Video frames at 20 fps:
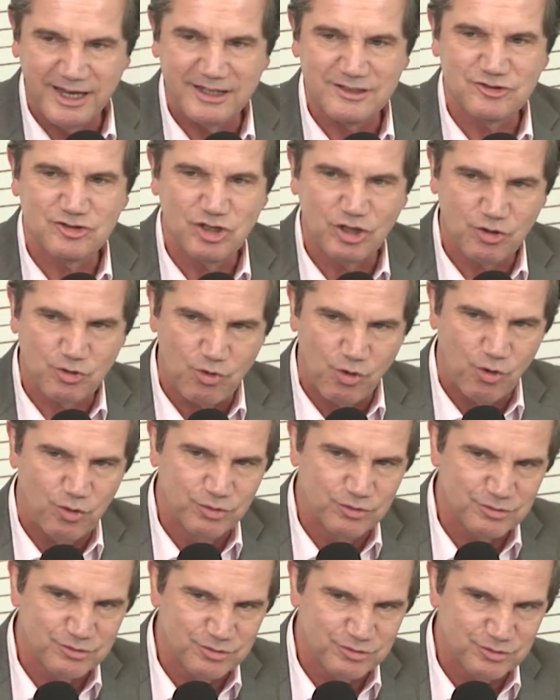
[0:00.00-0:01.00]
este
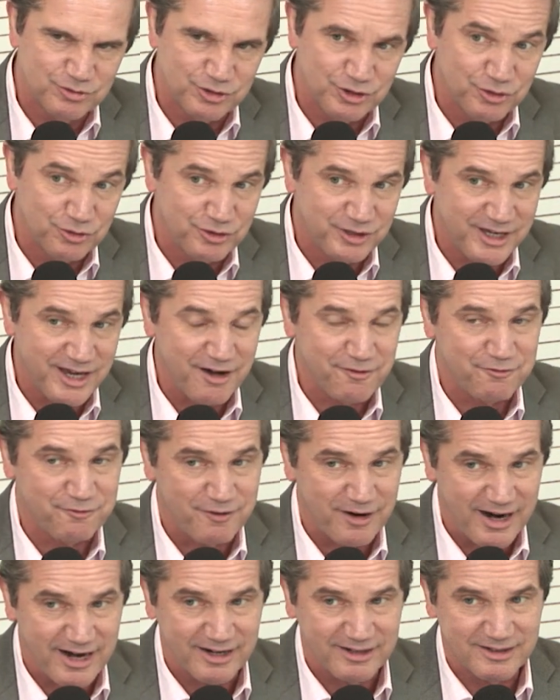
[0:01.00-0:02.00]
conto e o que a
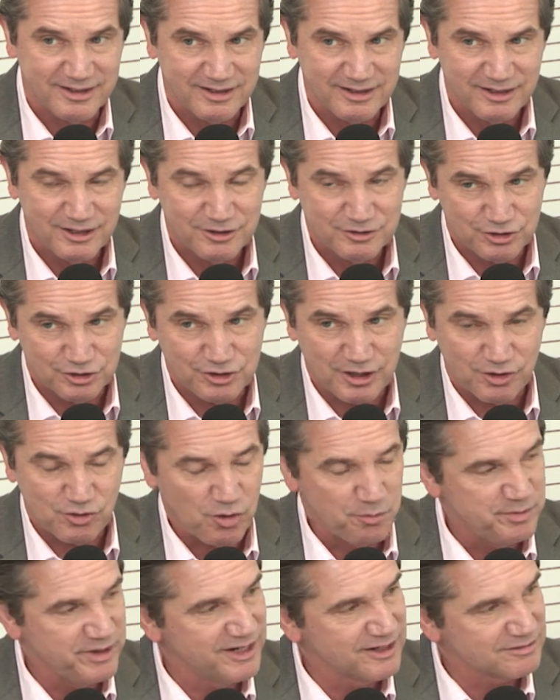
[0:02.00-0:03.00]
farda de
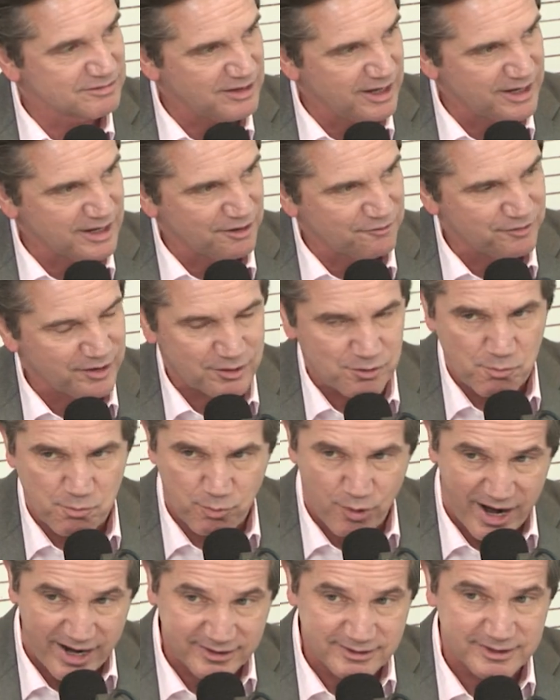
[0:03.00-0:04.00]
Jacobina tem a ver com
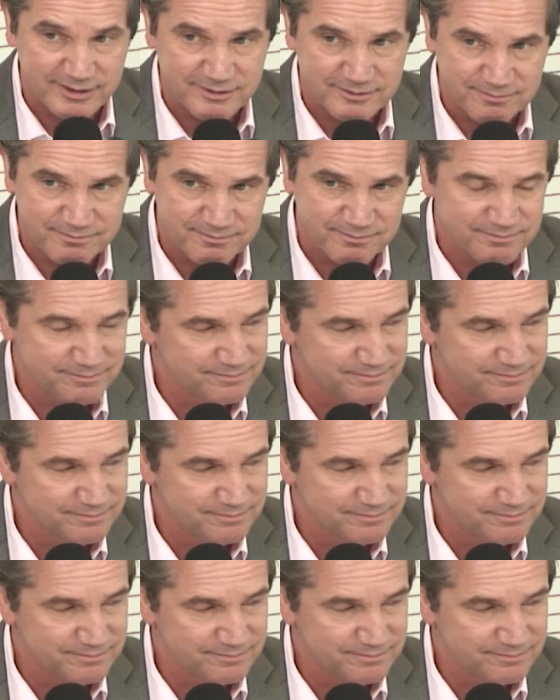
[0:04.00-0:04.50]
branding.